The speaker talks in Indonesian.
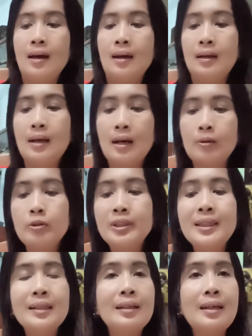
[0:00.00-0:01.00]
Nah,
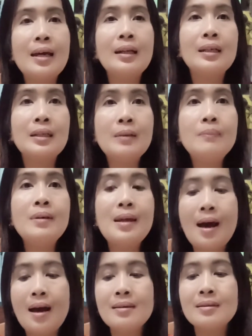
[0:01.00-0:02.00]
kucing liar ini
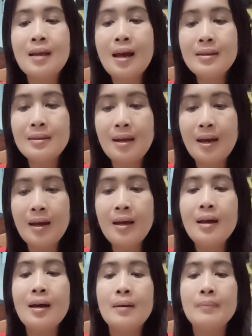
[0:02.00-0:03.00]
biasanya
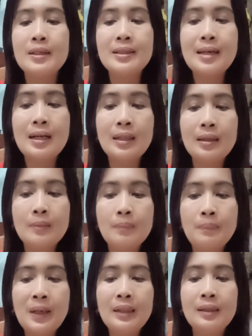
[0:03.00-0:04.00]
mencari
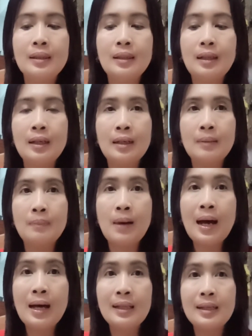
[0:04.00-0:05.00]
tempat eh,
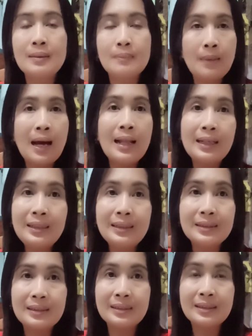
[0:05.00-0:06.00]
balik
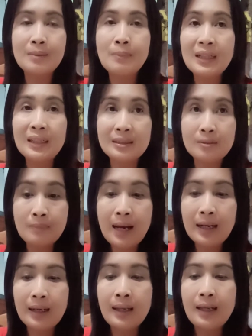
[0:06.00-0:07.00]

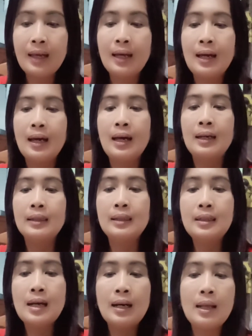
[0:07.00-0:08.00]
semak-semak
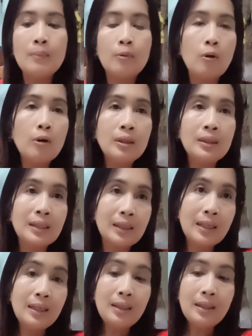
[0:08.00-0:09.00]
di dalam got
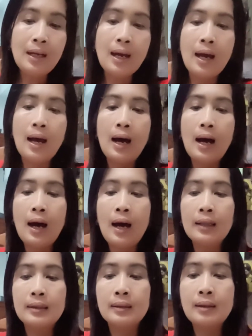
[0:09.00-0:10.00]
kering
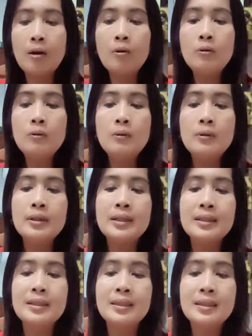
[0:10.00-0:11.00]
atau
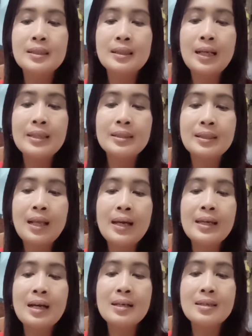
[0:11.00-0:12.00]
celah-celah
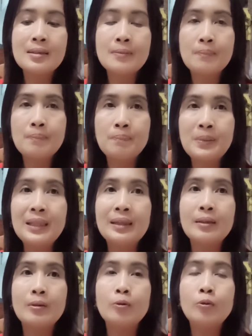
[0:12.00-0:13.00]
yang sempit
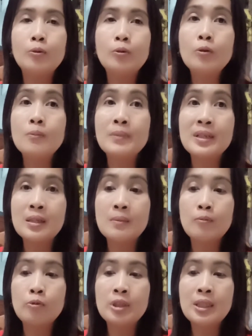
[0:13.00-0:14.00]
untuk
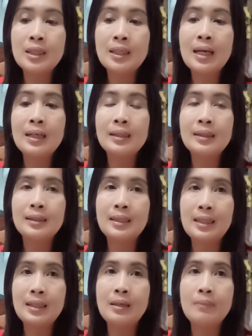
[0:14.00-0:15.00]
menyembunyikan
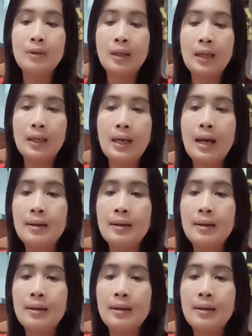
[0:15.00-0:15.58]
diri mereka.